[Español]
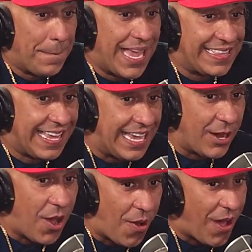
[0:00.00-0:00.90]
me
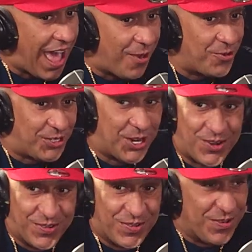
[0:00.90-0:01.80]
tiro hago un show.
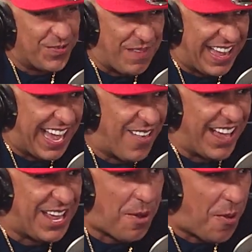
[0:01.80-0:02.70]
Me quedo aquí
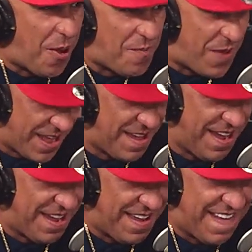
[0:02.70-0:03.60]
como hombre.
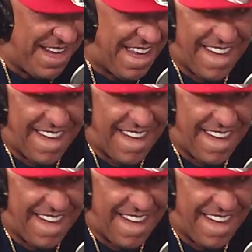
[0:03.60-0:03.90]
Me tiro y